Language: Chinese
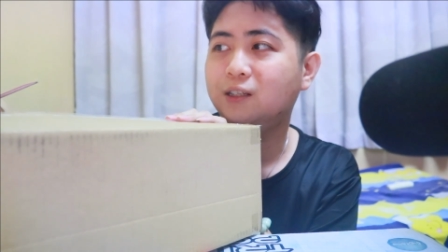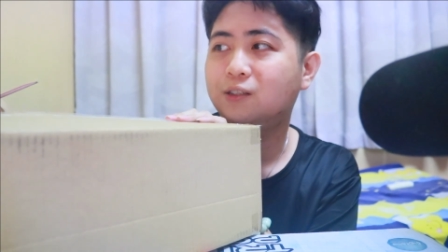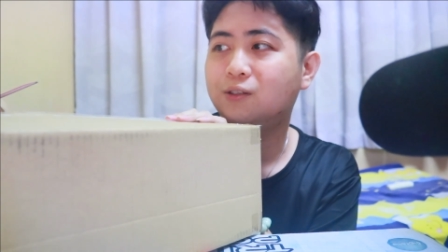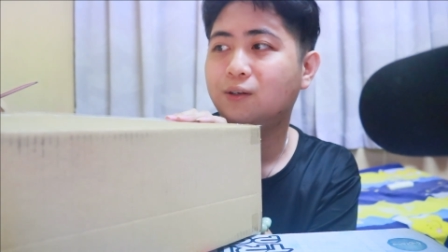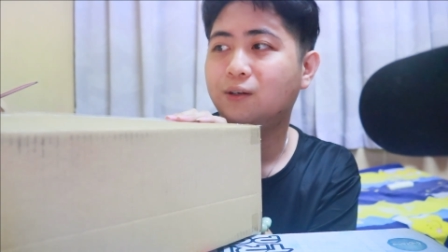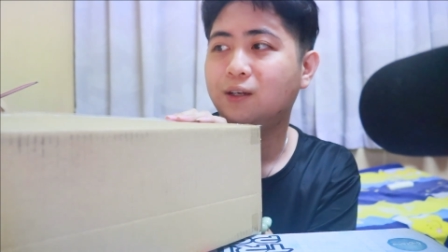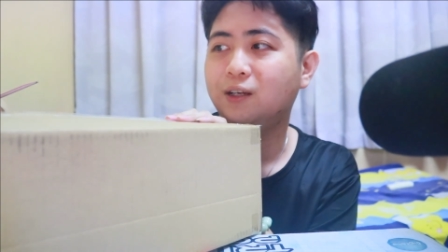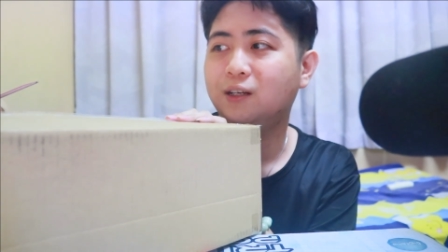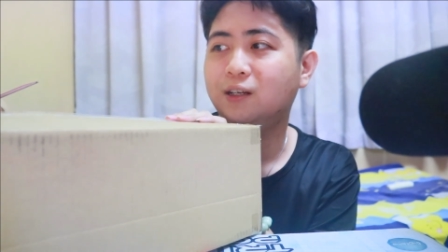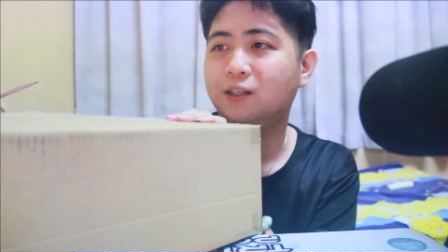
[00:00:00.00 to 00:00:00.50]

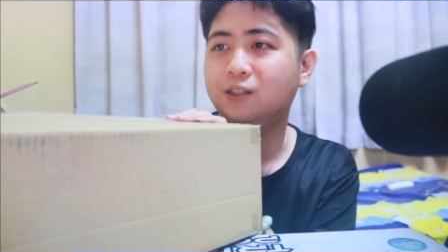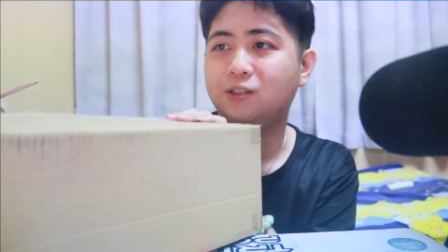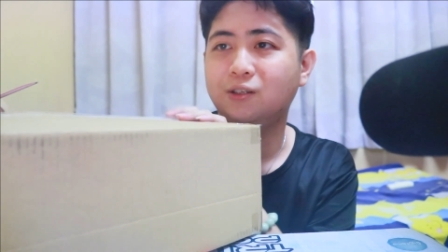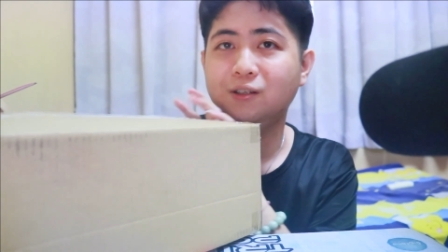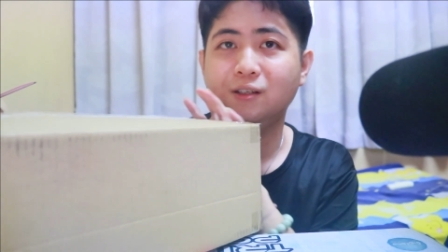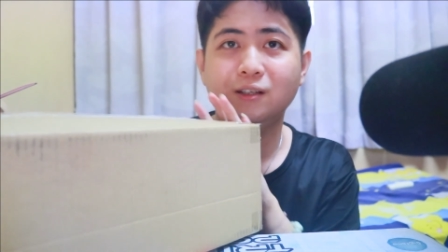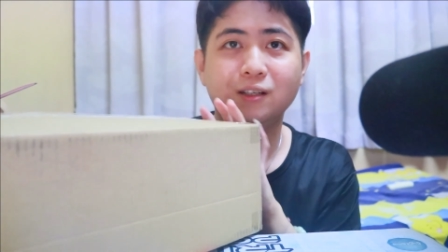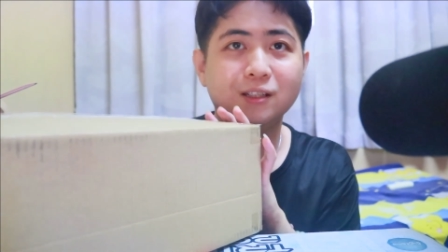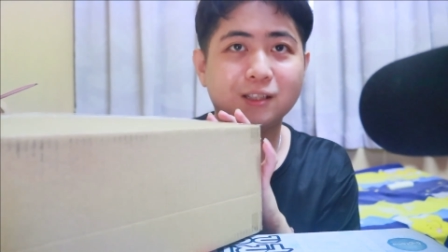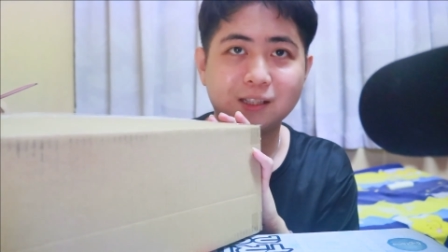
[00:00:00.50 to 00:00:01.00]
所以呢
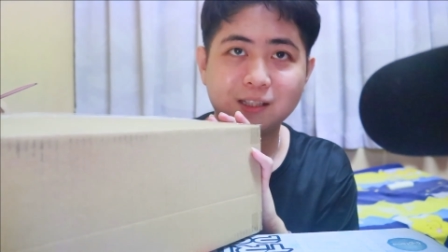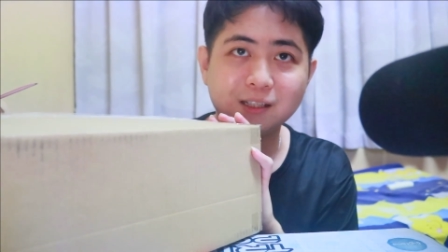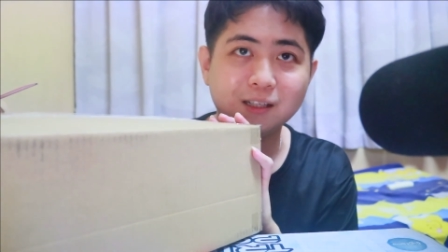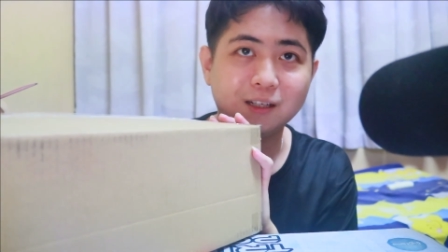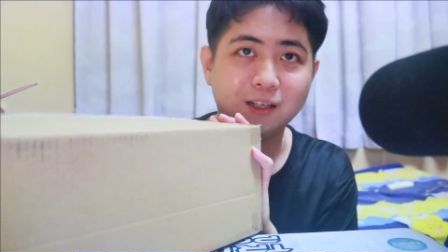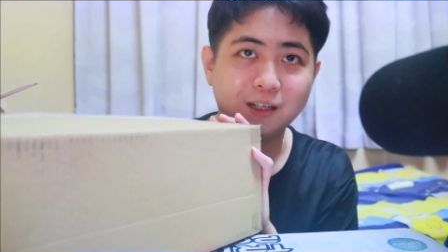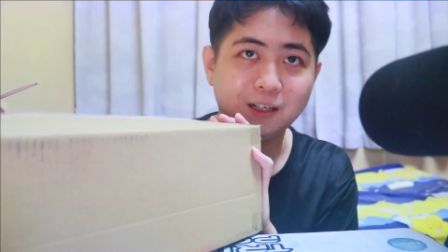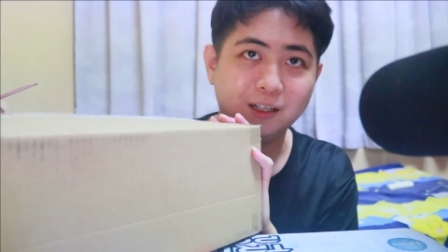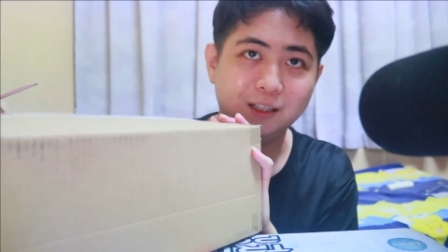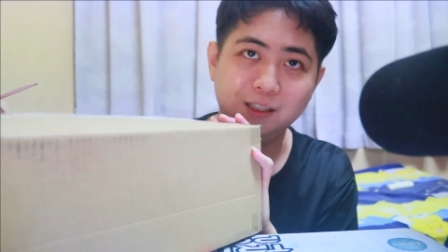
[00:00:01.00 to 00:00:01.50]
真的是
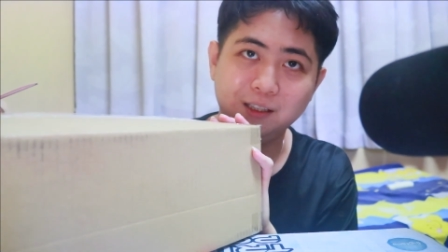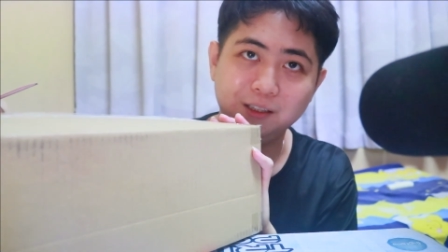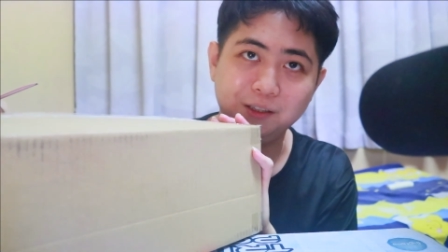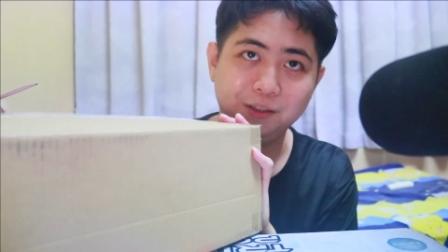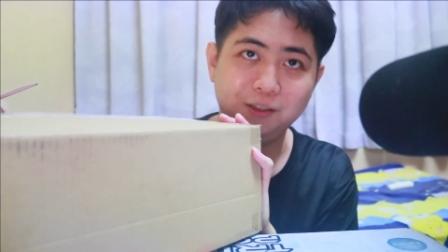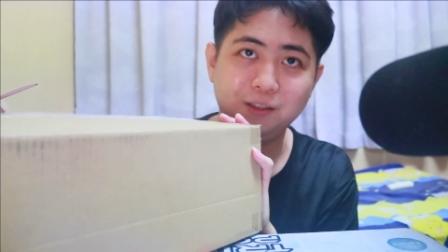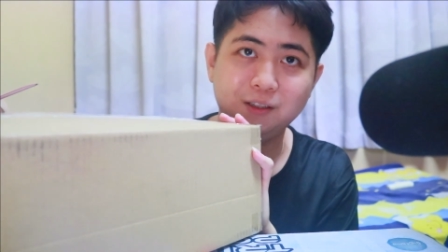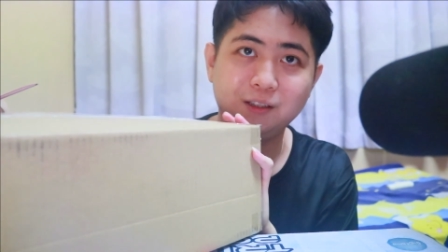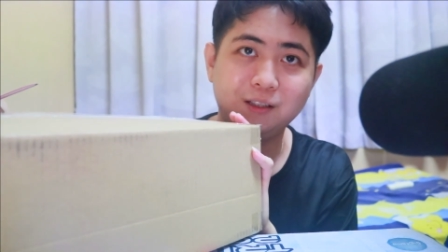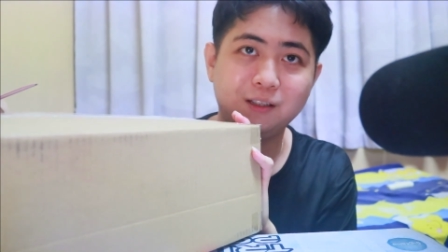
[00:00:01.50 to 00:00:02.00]

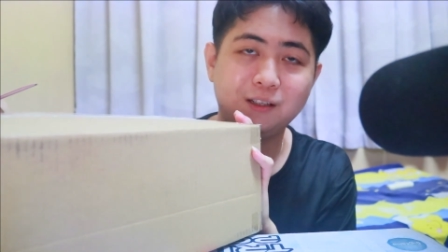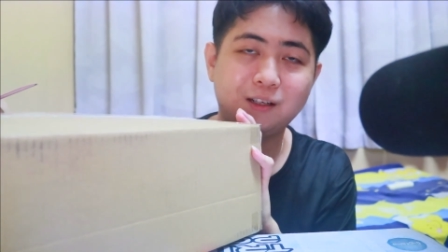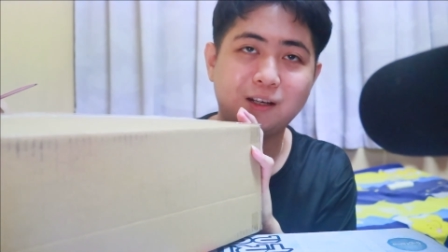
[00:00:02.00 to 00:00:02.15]
很